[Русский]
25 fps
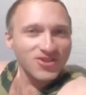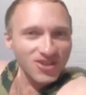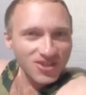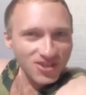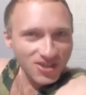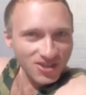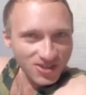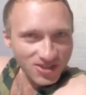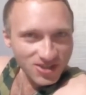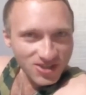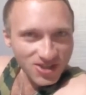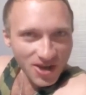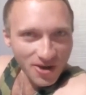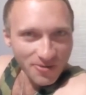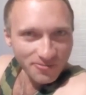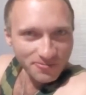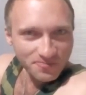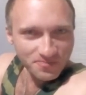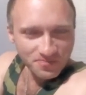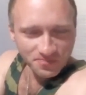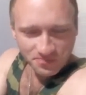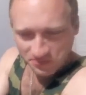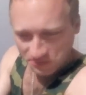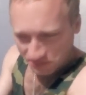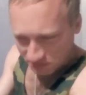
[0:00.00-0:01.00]
до конца,
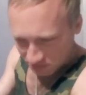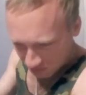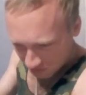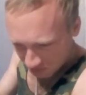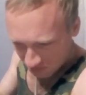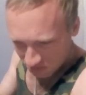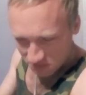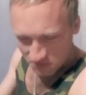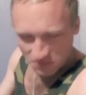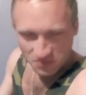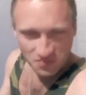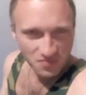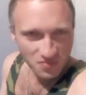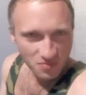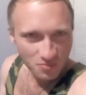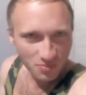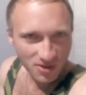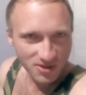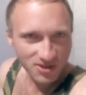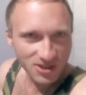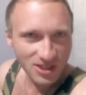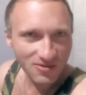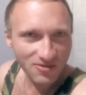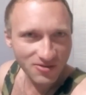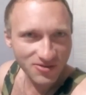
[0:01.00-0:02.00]

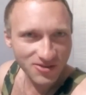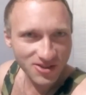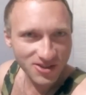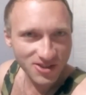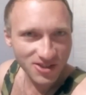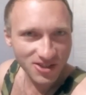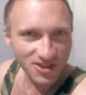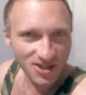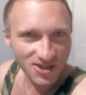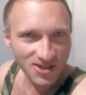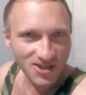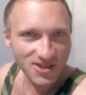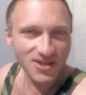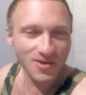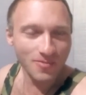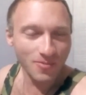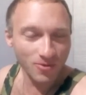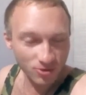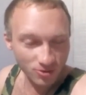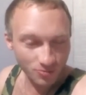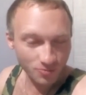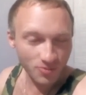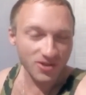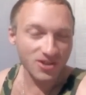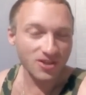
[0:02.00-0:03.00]
поставить на сохранение, а
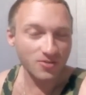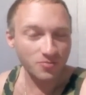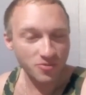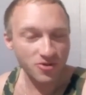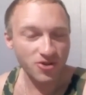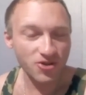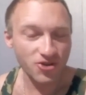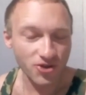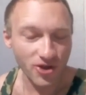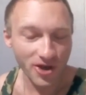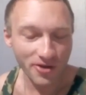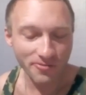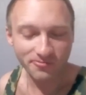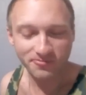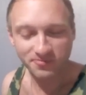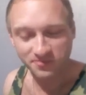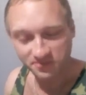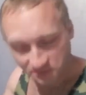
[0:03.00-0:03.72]
потом потепить чай.